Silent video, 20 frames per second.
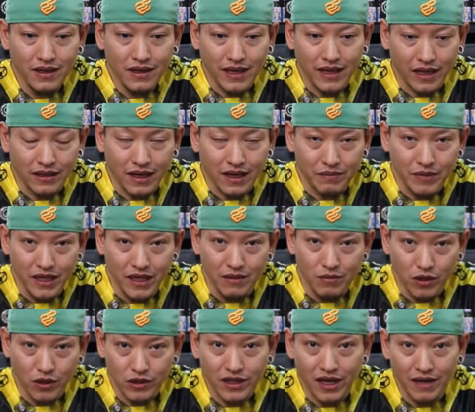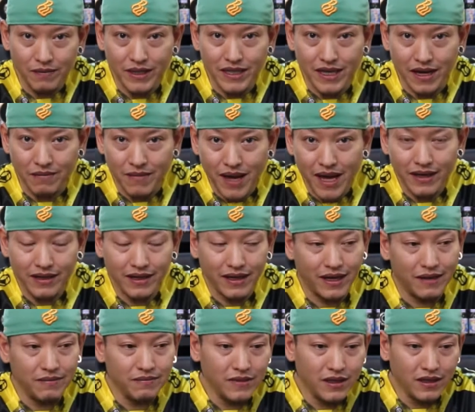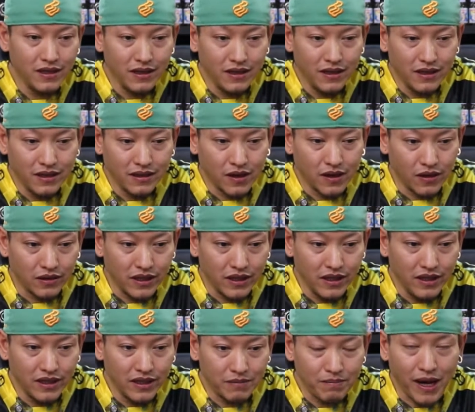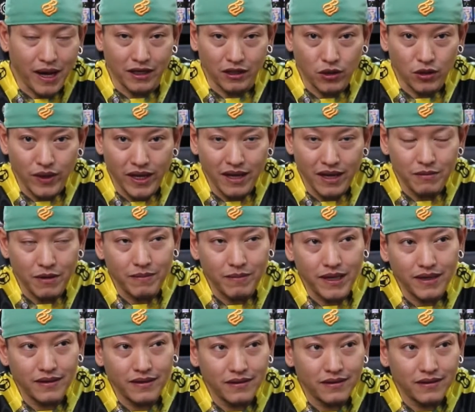การขับขี่มอเตอร์ไซค์เป็นอย่างมากนะครับ ก่อนที่จะผันตัวเองมาเป็น